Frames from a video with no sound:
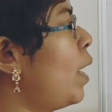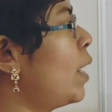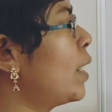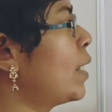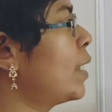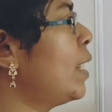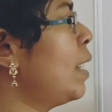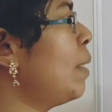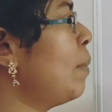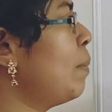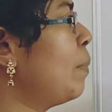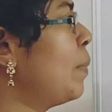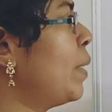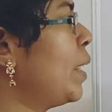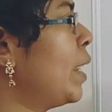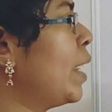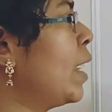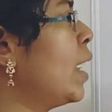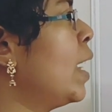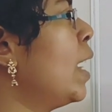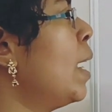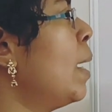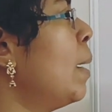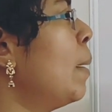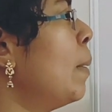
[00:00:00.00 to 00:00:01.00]
பார்ஸில் பி
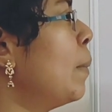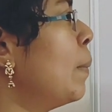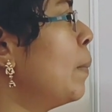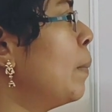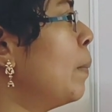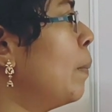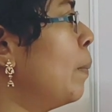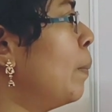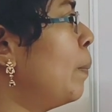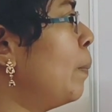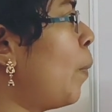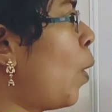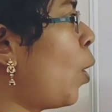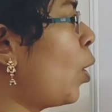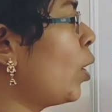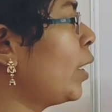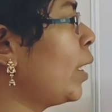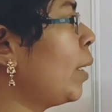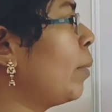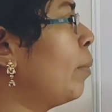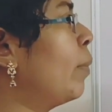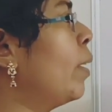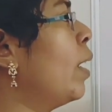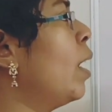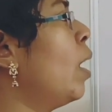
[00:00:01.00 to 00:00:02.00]

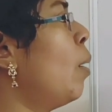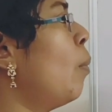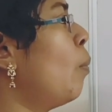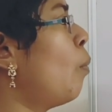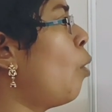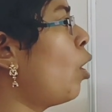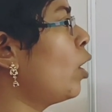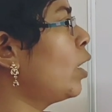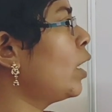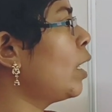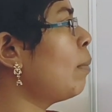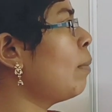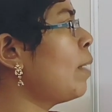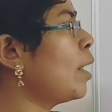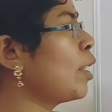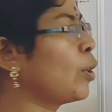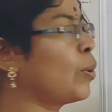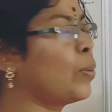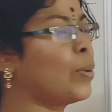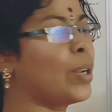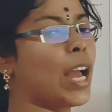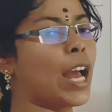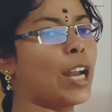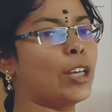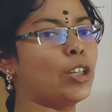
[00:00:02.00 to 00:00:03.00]
பாட்டம் பாட்டமில்
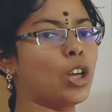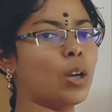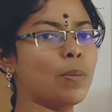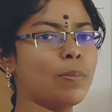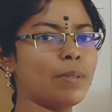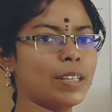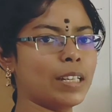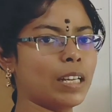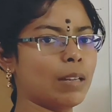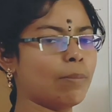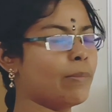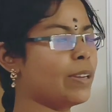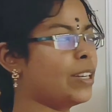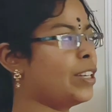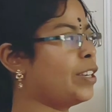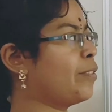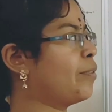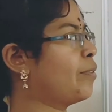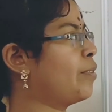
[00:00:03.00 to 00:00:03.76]
இருக்கக்கூடிய அட்டாமிக் நம்பர்